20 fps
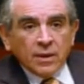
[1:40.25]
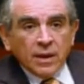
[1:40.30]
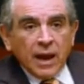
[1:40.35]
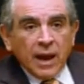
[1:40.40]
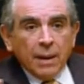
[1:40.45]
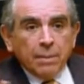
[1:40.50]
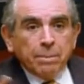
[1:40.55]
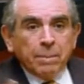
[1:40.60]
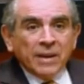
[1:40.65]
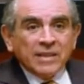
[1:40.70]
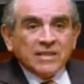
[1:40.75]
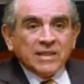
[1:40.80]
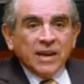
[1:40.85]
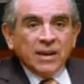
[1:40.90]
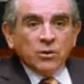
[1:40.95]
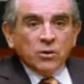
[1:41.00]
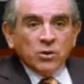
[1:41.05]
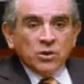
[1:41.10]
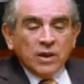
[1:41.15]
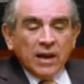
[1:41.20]
han
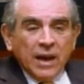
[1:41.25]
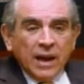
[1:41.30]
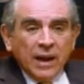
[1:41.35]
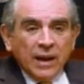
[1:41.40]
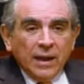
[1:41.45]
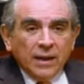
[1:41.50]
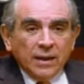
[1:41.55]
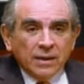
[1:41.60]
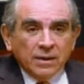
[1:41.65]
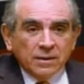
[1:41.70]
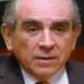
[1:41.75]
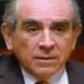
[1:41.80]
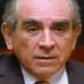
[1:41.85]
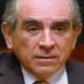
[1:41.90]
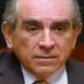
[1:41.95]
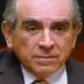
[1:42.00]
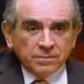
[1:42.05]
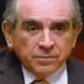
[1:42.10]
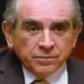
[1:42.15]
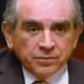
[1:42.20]
pasado ya
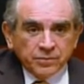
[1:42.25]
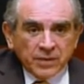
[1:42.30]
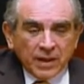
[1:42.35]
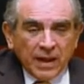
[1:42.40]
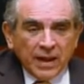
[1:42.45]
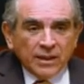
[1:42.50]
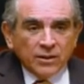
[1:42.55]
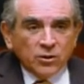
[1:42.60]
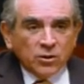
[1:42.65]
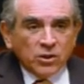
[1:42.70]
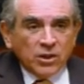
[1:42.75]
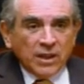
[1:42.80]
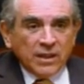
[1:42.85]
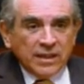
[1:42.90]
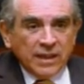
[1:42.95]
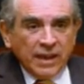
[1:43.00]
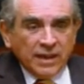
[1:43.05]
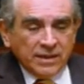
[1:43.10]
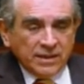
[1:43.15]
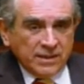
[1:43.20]
a no
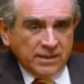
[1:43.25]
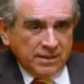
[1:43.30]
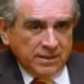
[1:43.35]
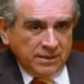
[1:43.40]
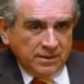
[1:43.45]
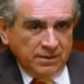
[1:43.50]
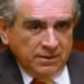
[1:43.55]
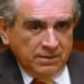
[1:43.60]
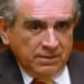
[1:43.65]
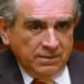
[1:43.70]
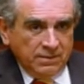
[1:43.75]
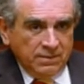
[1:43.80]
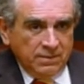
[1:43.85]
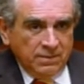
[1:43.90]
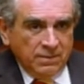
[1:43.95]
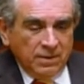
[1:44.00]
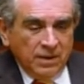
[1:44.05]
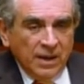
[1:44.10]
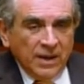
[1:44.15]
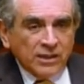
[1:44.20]
tener
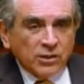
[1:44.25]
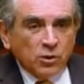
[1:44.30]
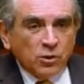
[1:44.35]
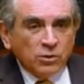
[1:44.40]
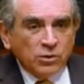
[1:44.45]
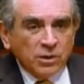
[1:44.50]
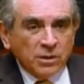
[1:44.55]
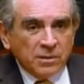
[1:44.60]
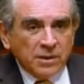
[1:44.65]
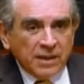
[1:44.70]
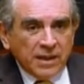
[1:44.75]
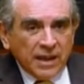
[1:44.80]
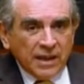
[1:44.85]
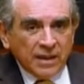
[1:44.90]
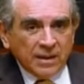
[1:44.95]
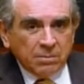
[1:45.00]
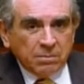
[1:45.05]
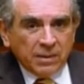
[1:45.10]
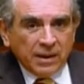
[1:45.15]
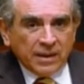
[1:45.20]
la exclusividad
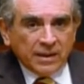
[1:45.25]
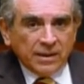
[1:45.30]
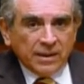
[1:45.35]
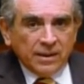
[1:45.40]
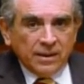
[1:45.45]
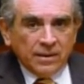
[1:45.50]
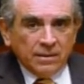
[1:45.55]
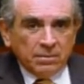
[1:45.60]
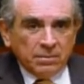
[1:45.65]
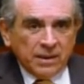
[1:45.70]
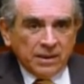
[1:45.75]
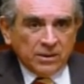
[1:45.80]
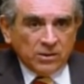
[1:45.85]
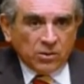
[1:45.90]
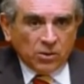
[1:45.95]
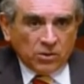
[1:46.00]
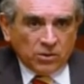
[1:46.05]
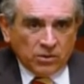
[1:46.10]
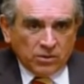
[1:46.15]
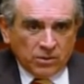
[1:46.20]
de parte del
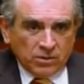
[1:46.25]
inventor.